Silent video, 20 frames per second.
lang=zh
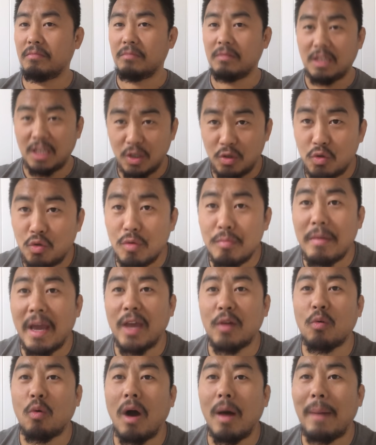你去美
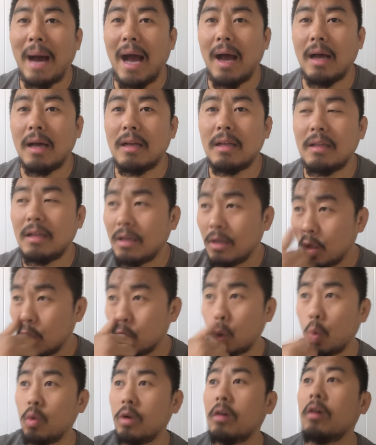国吧。”
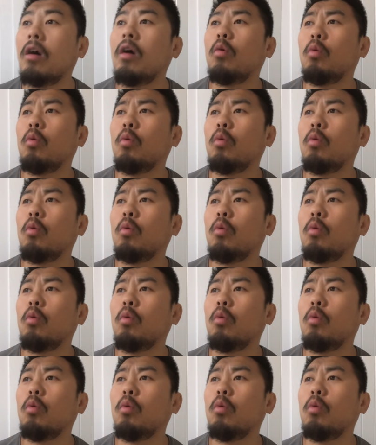东哥，